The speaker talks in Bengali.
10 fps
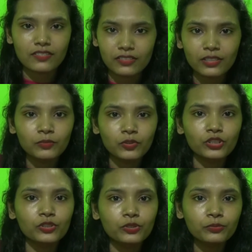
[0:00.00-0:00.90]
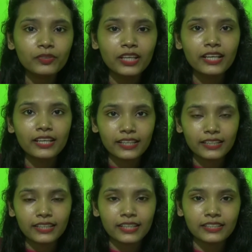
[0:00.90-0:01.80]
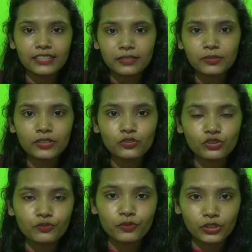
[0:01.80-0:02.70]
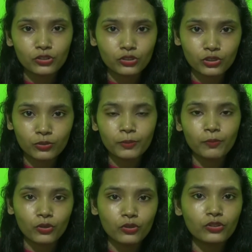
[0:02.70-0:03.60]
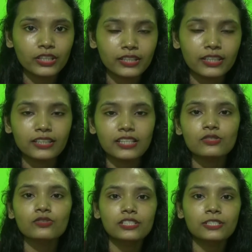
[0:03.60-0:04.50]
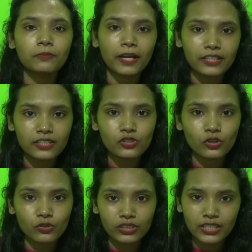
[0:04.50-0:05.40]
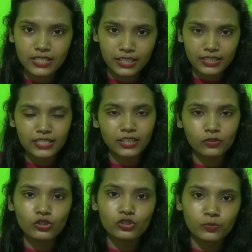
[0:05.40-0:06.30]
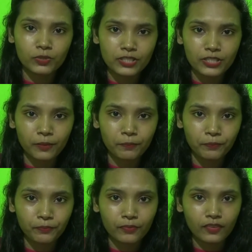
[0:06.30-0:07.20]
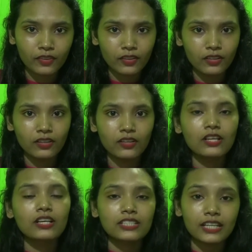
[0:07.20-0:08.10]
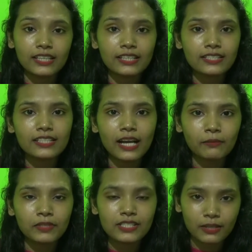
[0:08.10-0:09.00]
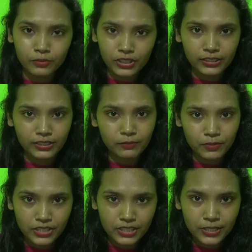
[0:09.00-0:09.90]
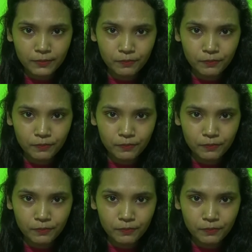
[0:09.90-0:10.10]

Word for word: আসসালামু আলাইকুম এ এন টিভি টোয়েন্টি ফোর ডট কমের পক্ষ থেকে দেশ ও দেশের বাহিরের সকলকে জানাচ্ছি আন্তরিক শুভেচ্ছা সাথে আছি আমি শ্রাবণী আক্তার বৃষ্টি